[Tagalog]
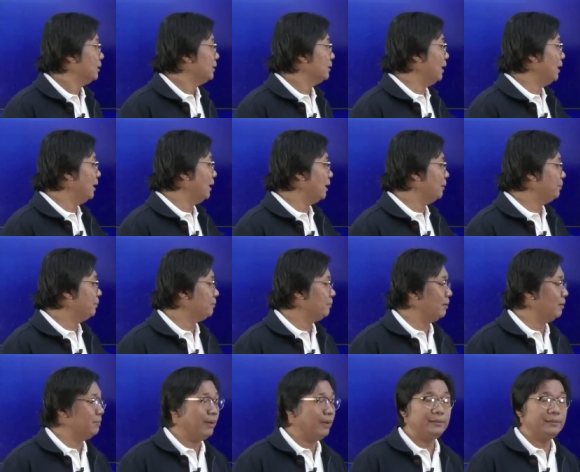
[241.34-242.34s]
Nalalabing
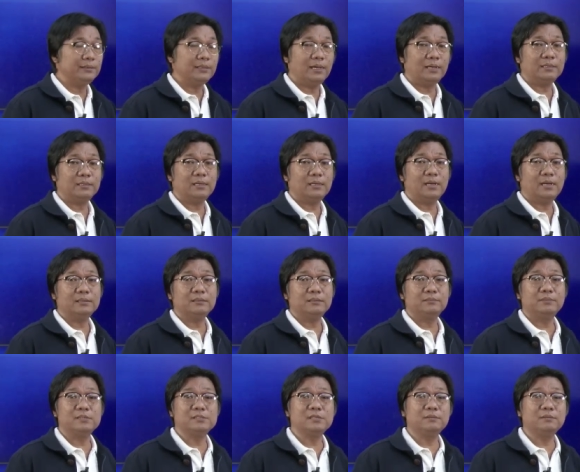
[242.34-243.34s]
baybayang dagat ng ating
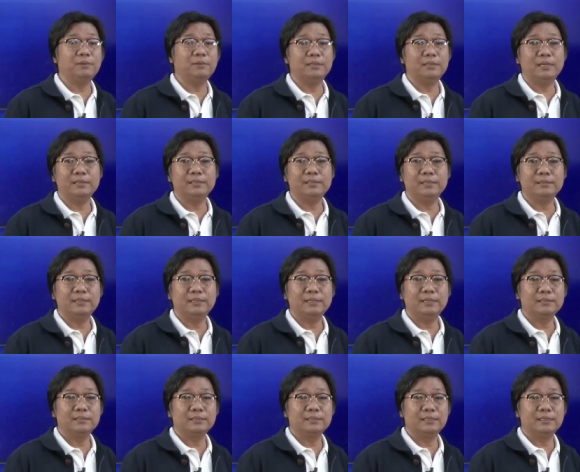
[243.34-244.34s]
bansa, banayad
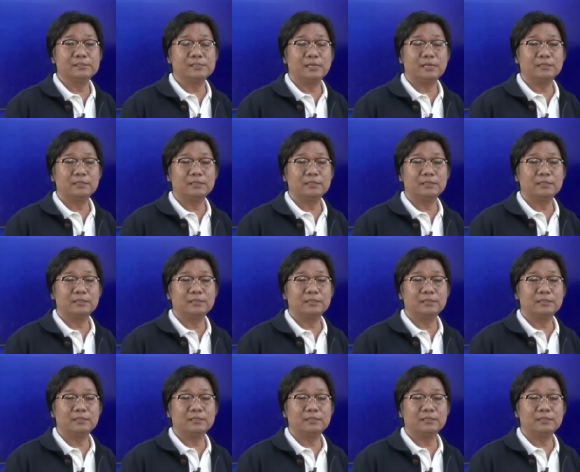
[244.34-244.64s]
hanggang sa